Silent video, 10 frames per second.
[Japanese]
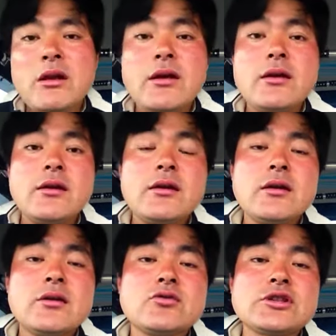
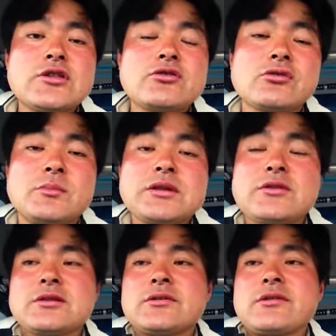えーと、チャンネル登録、まず
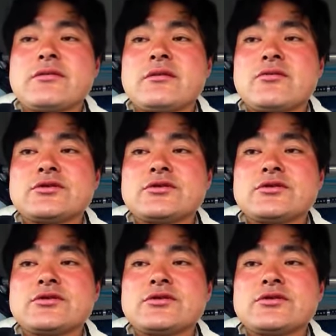の方はですね、